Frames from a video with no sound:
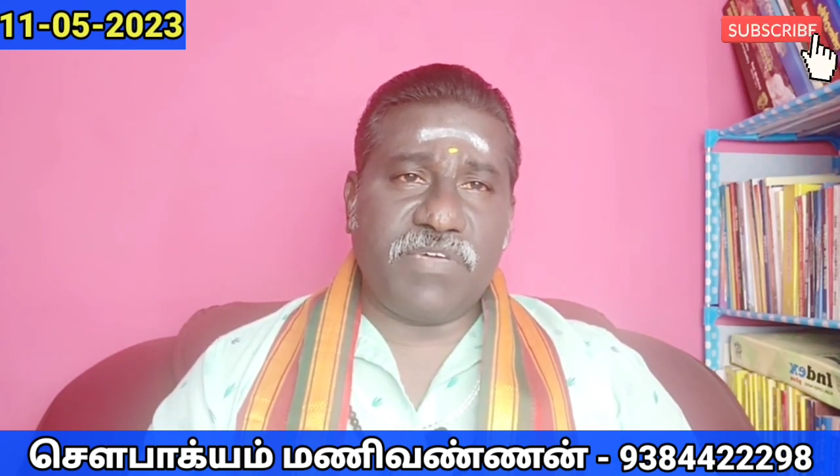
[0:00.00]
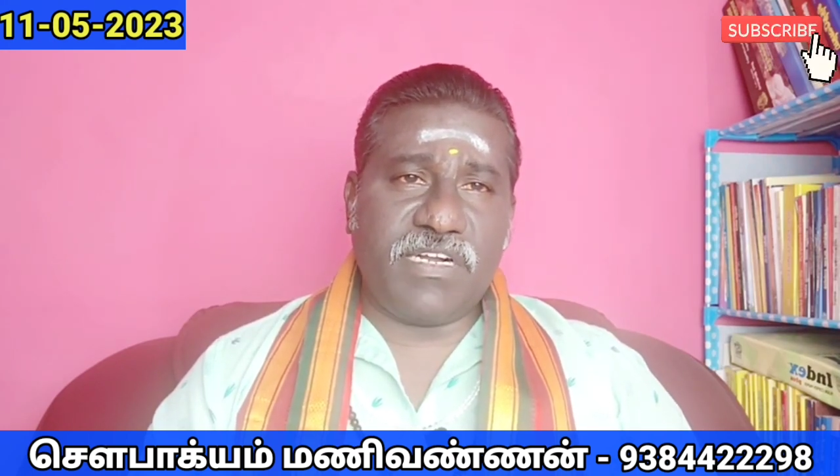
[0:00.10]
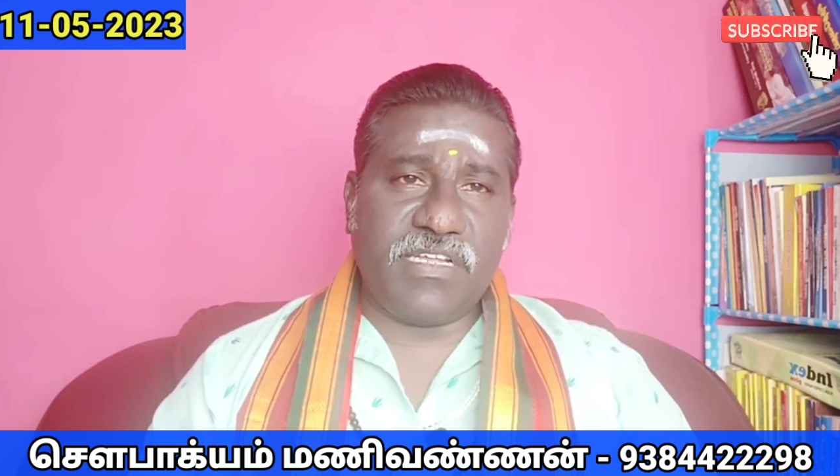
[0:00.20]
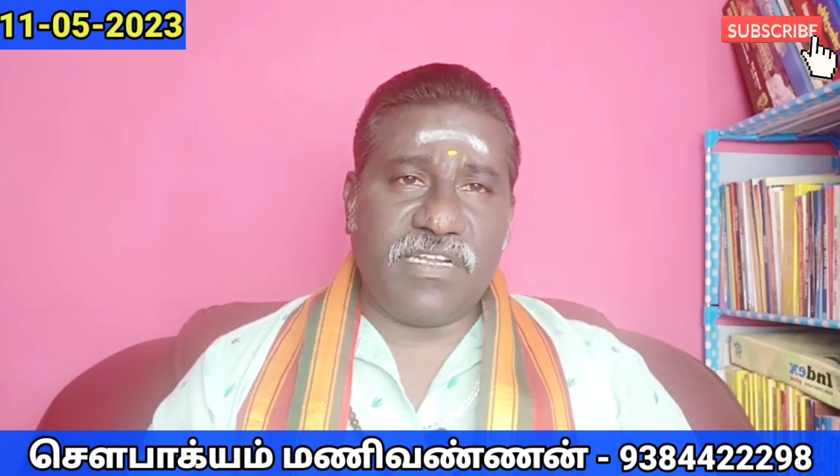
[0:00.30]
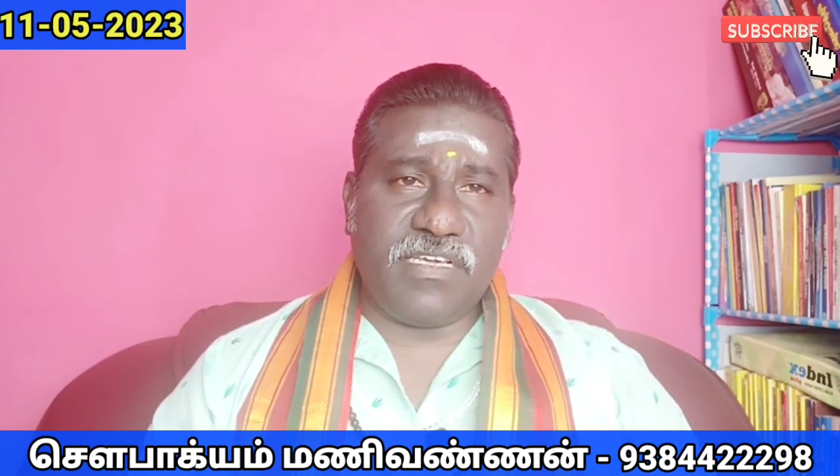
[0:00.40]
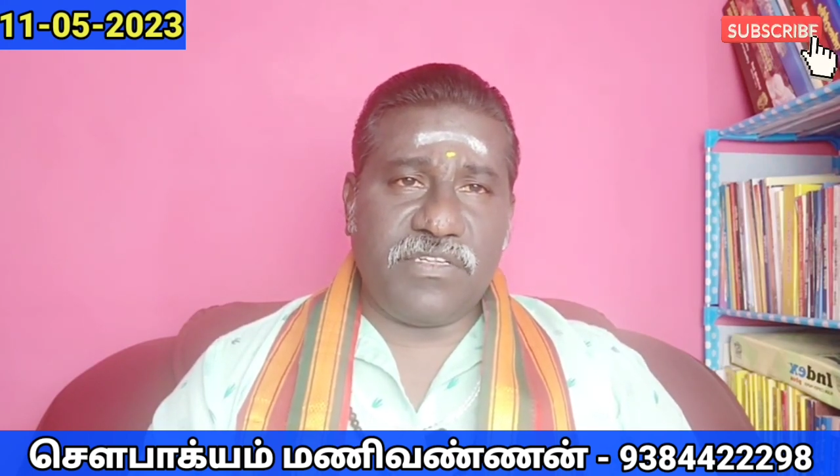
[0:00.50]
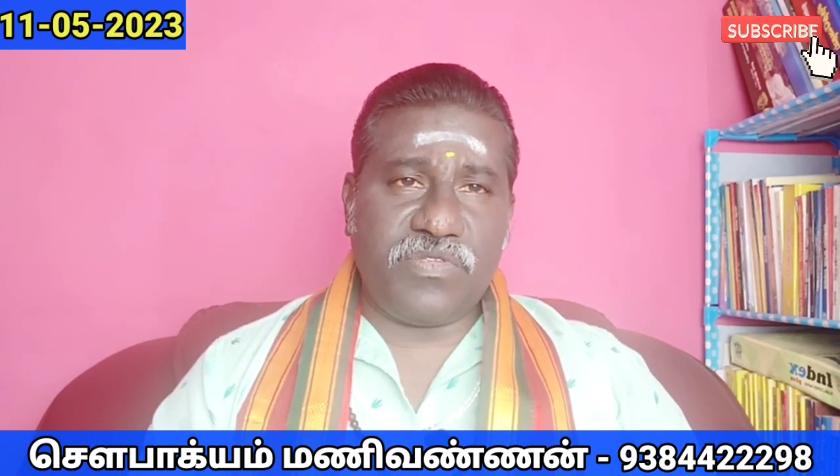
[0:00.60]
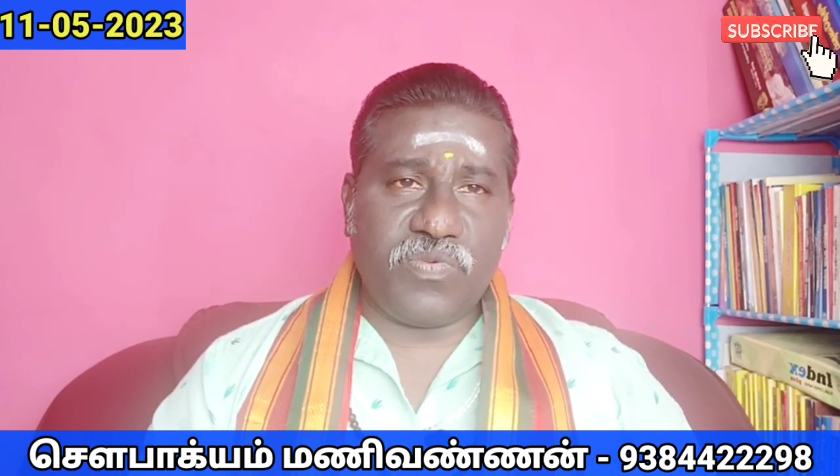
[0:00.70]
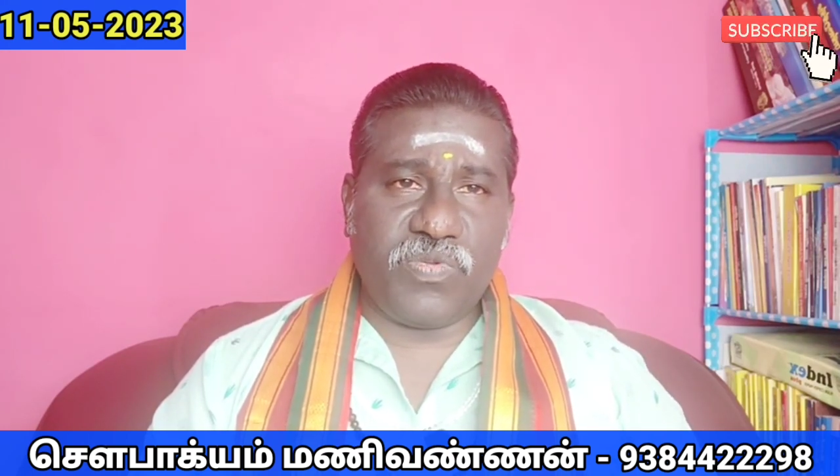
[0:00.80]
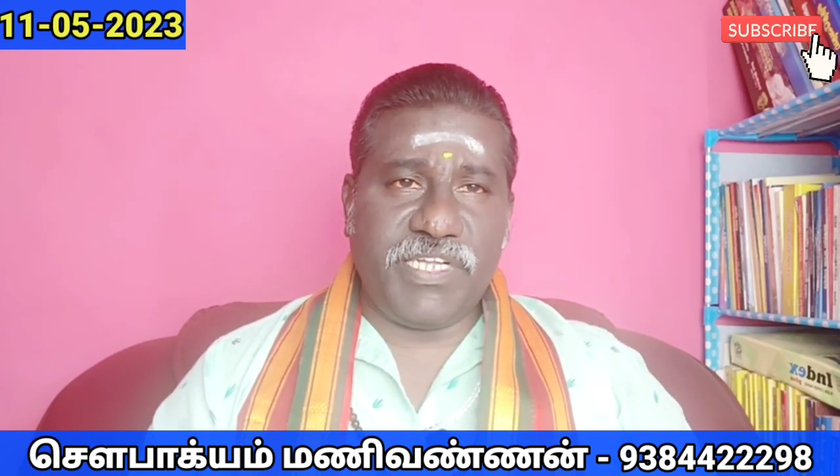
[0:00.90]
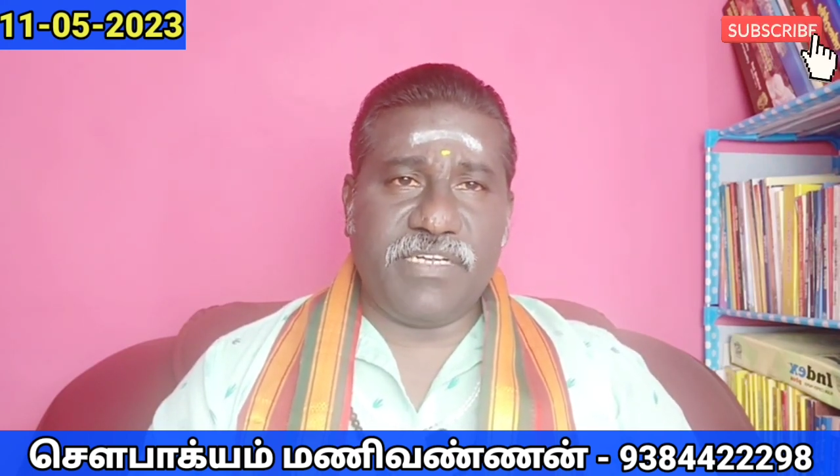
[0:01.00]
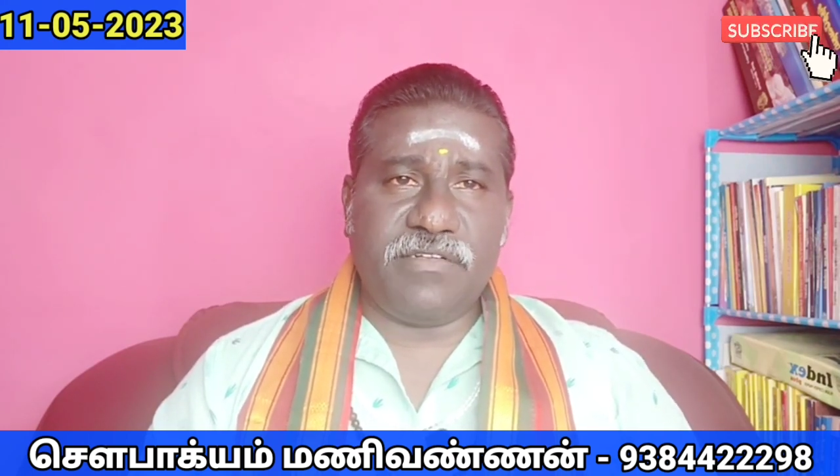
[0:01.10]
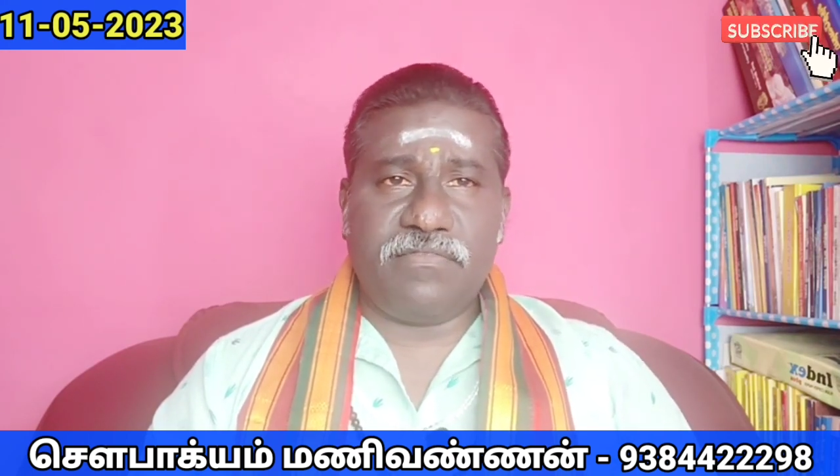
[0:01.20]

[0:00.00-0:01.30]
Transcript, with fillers: கரணநாதம் சூரியன்